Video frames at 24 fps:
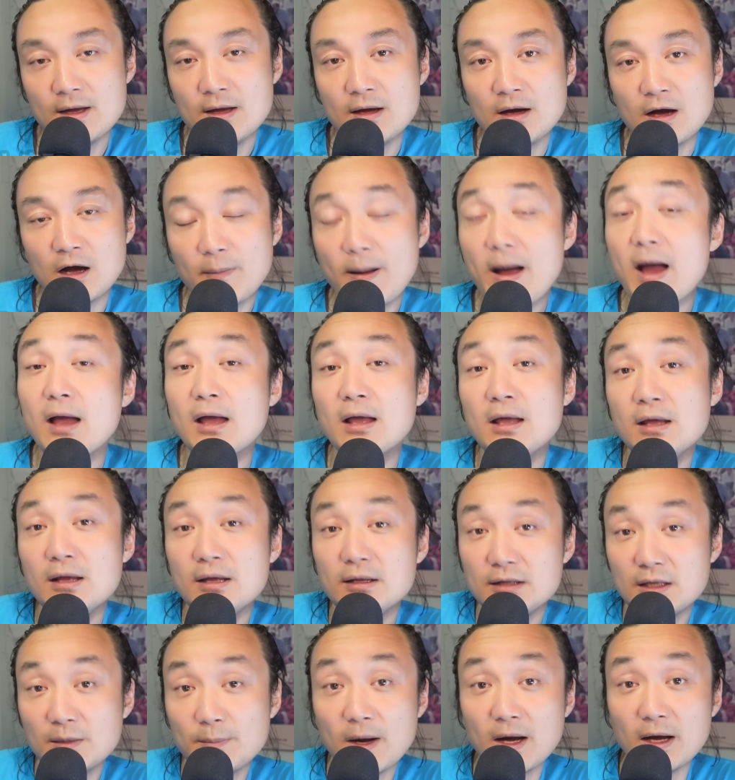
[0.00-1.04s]
好吧？
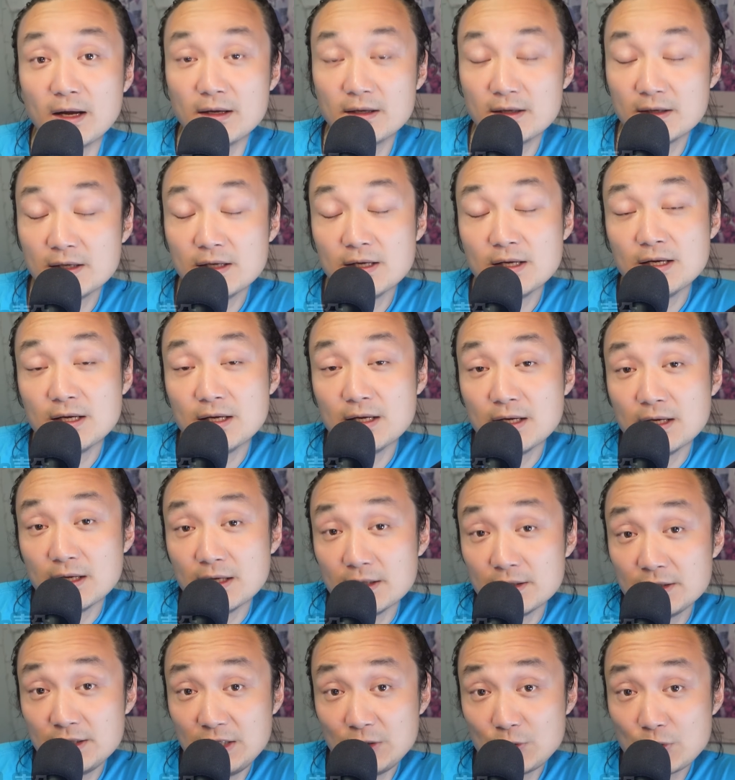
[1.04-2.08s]
那么。
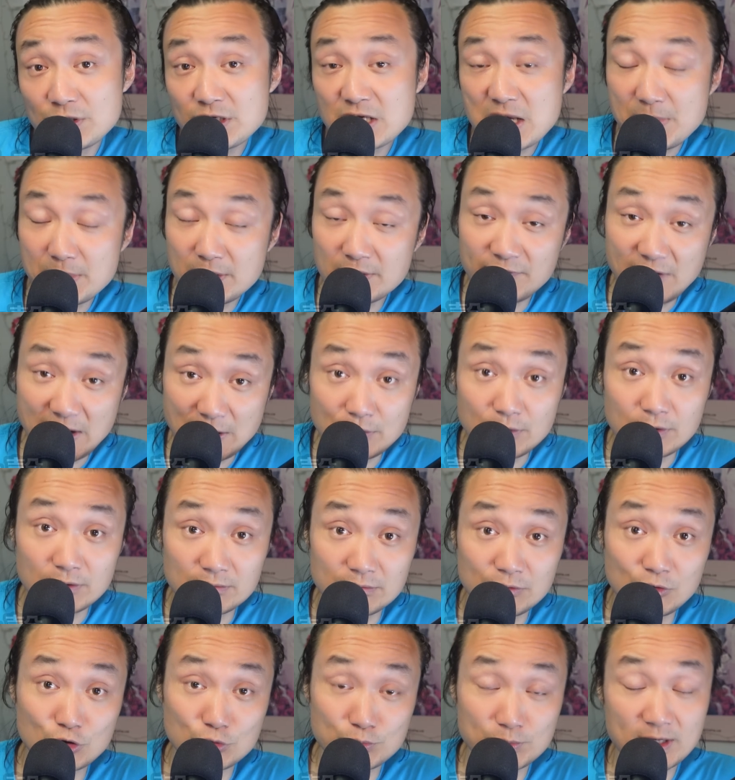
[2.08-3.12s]
你对新加坡的法律
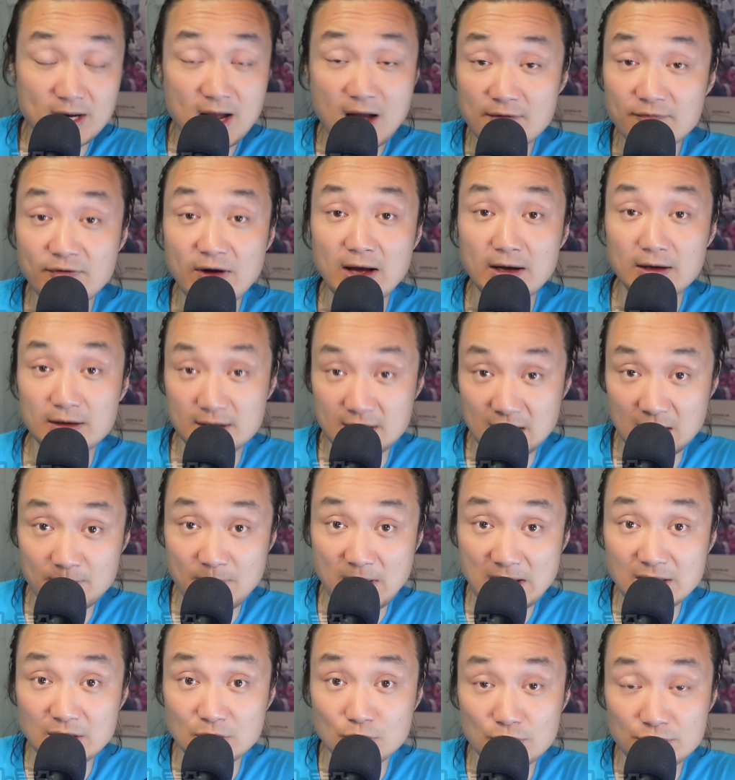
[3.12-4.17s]
有什么看法？可以
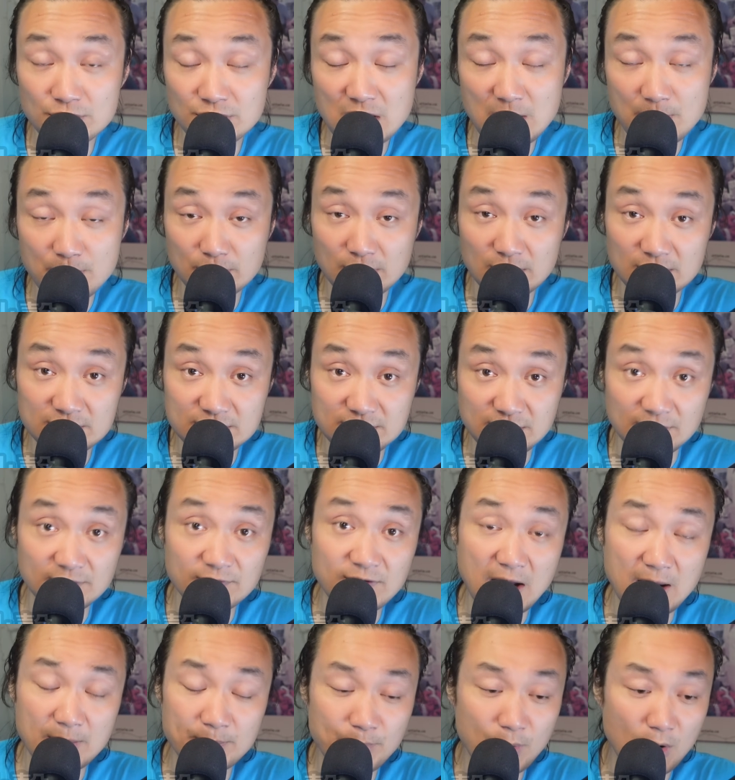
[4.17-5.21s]
把你对新加坡的刑
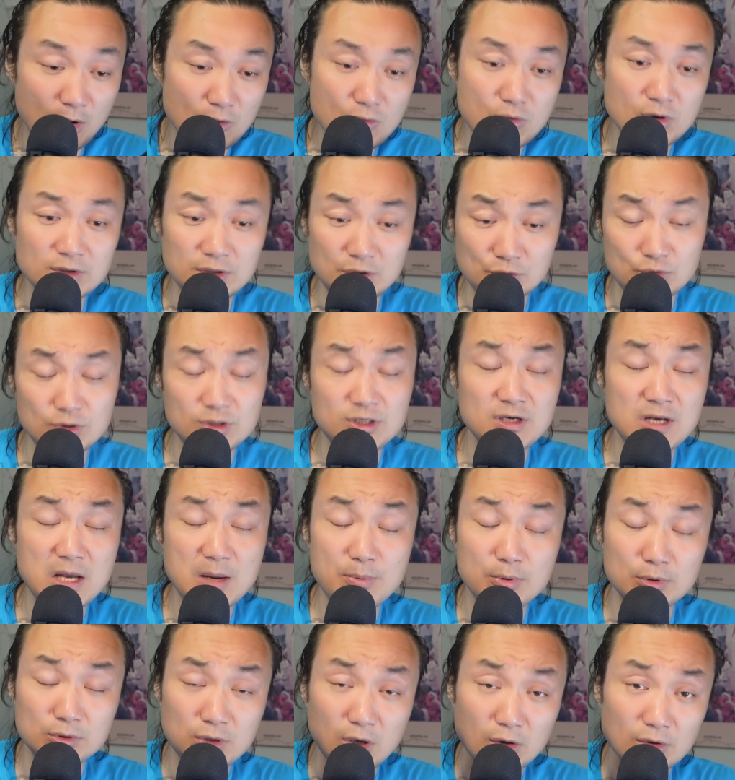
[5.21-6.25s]
法，包括你觉得新加
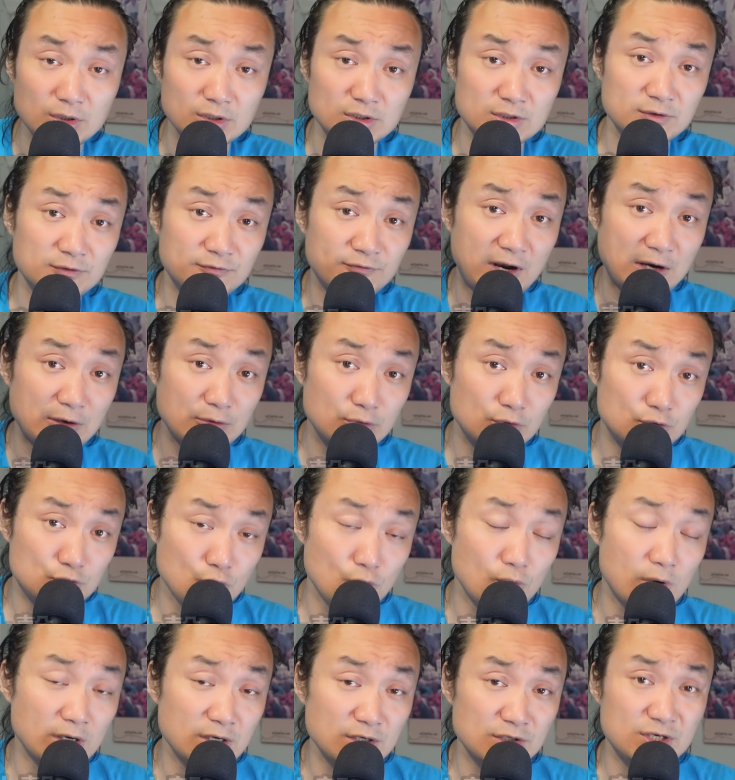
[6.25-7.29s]
坡到底是法律
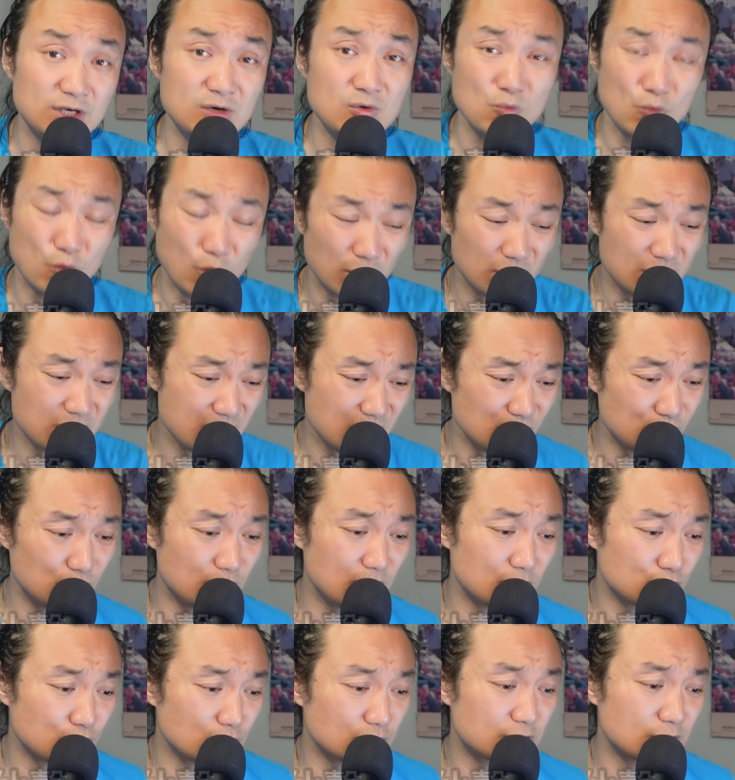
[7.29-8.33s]
重还是轻？我个人觉
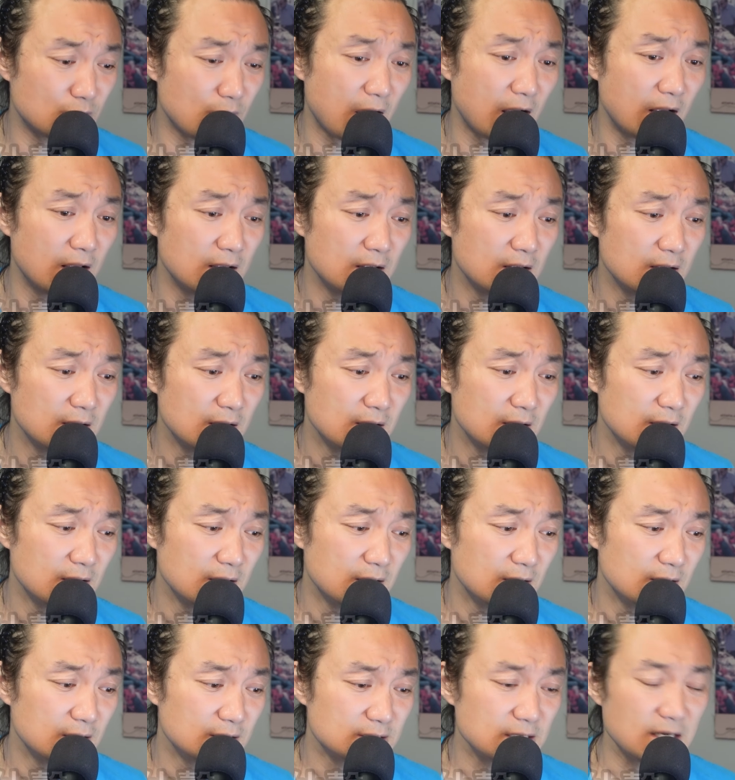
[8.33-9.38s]
得，说实话，
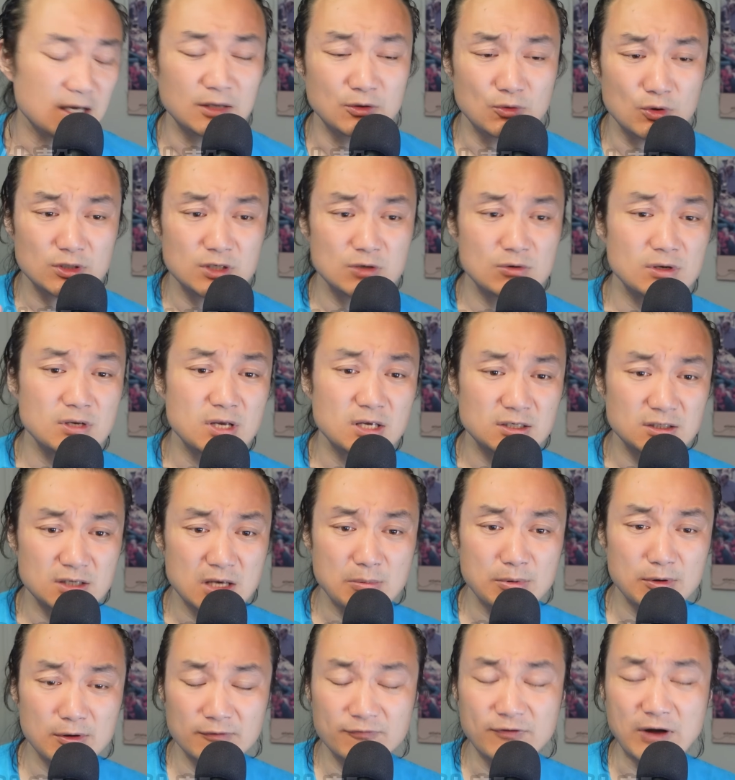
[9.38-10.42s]
在很多情况下，新
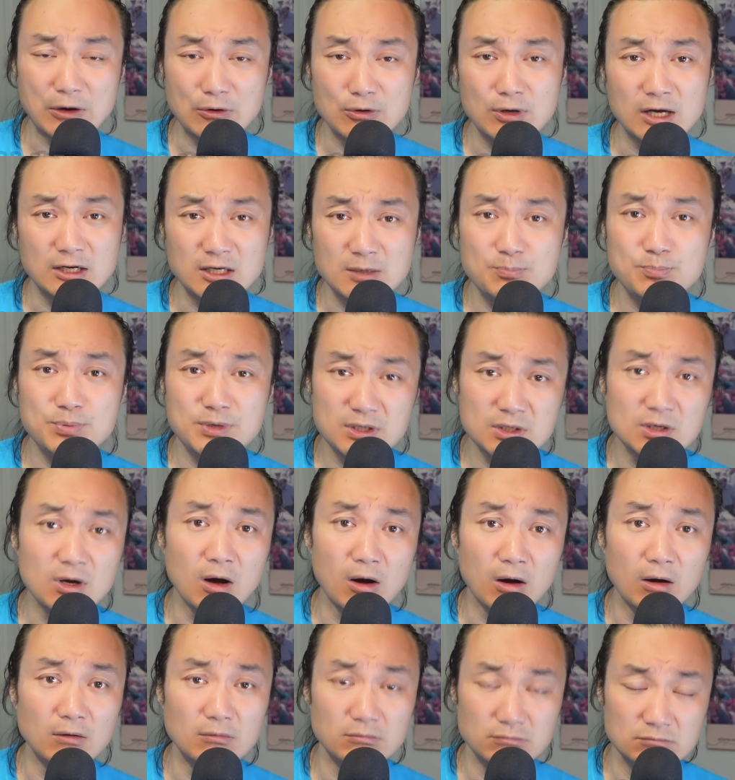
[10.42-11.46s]
加坡的法律还是比
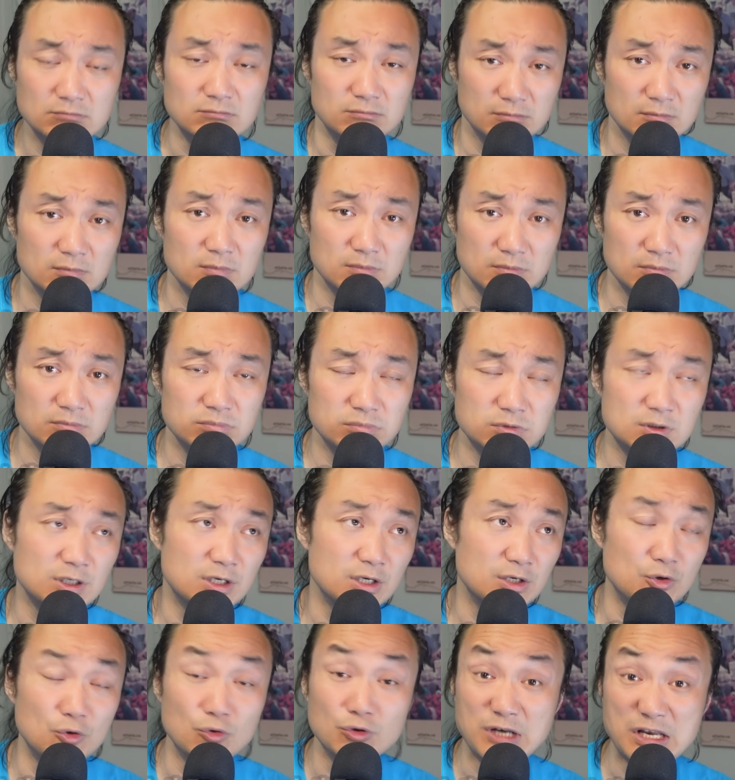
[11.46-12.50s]
较这
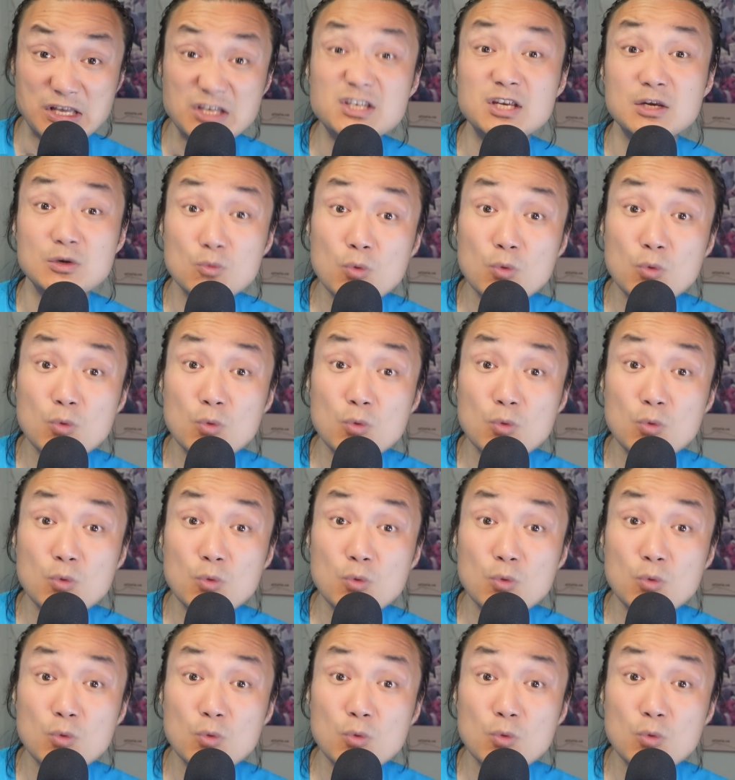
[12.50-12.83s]
个有人情